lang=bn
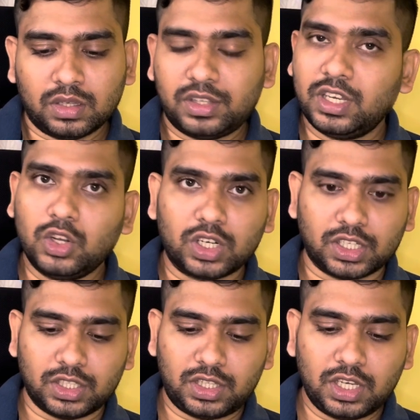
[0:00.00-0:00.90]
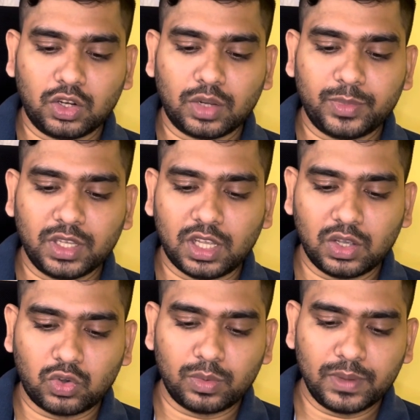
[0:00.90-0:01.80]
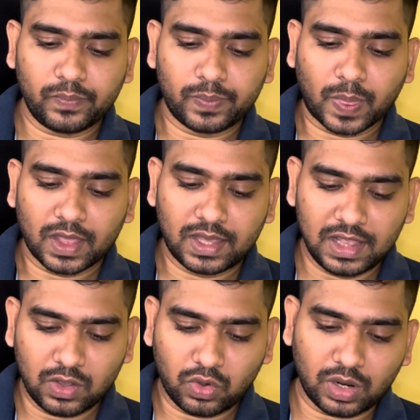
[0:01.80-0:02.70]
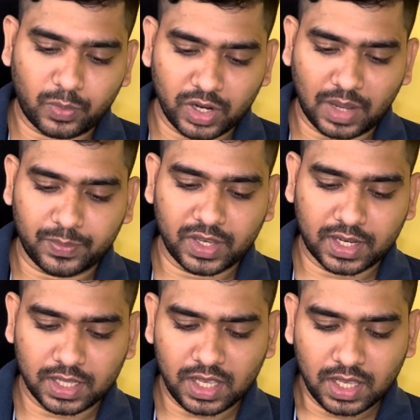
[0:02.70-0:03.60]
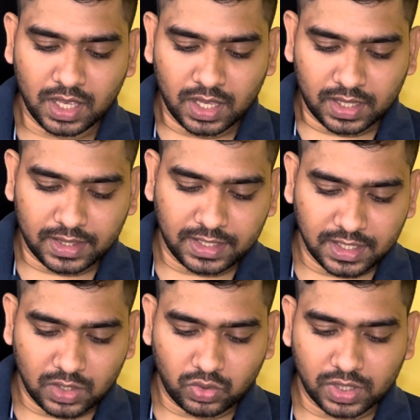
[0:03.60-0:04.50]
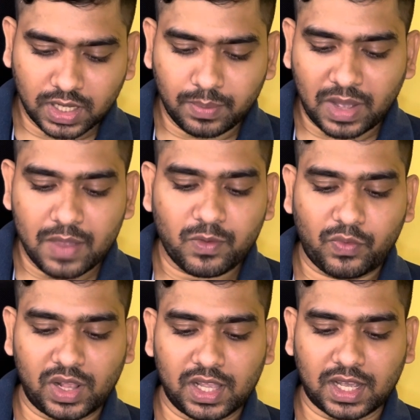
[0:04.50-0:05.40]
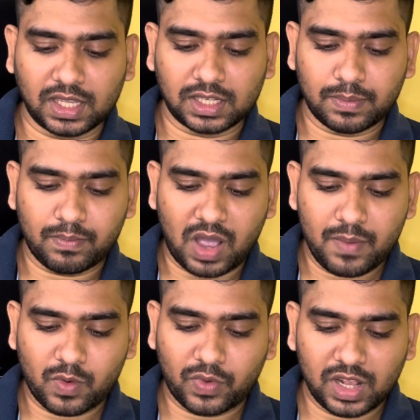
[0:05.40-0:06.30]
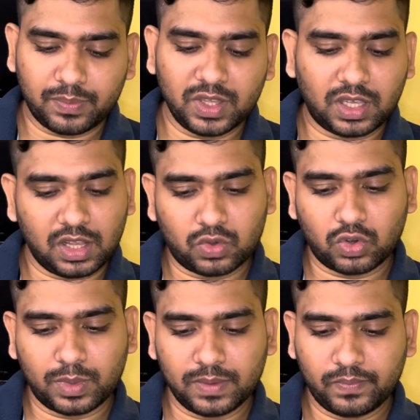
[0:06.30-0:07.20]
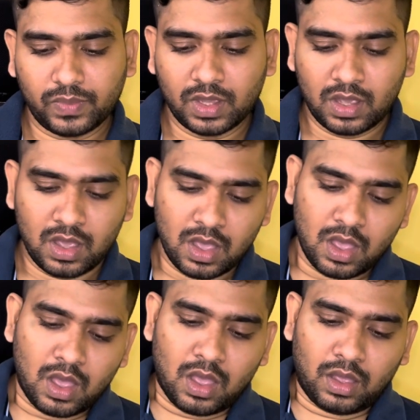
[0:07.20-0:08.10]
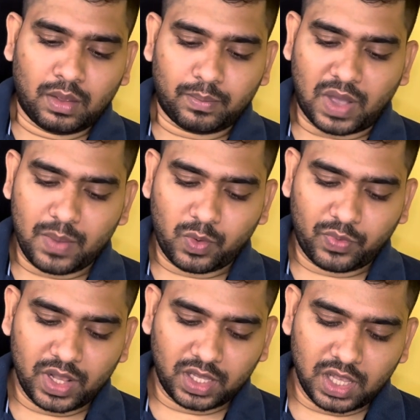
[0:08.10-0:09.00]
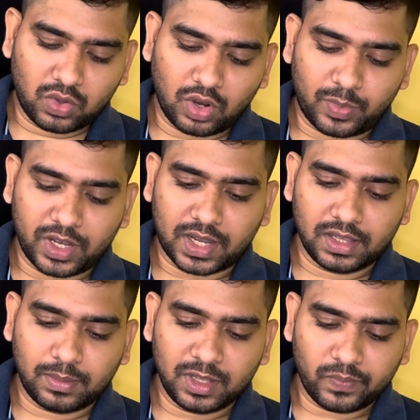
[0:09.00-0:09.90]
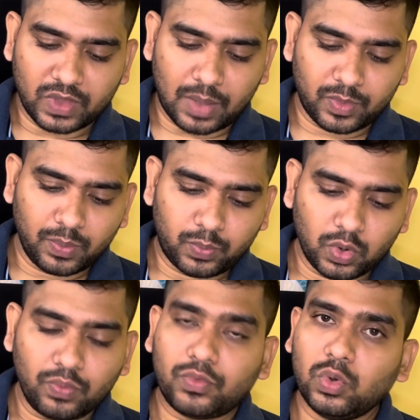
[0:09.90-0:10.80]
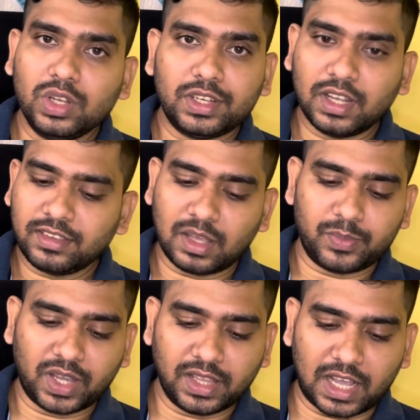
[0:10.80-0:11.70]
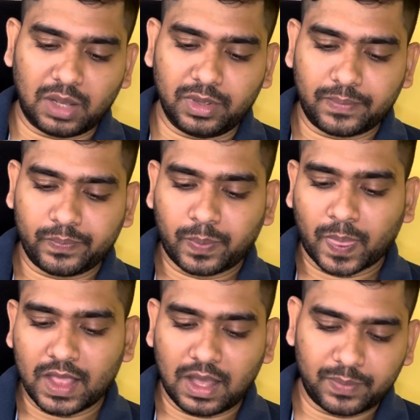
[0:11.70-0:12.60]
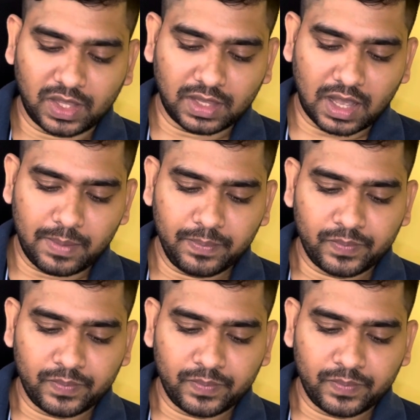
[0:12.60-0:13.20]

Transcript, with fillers: থ্রি ডট আছে থ্রি ডট আপনি ক্লিক করবেন ক্লিক করার পরে আপনার এখানে নিচে দেখুন দেখে মাই প্রোফাইল লেখা আছে মাই প্রোফাইলে আপনি ক্লিক করবেন মাই প্রোফাইলে ক্লিক করার পরে এখানে দেবেন আপনার পুরো ফুল ডিটেলস আপনাকে দেখাবে আপনার নাম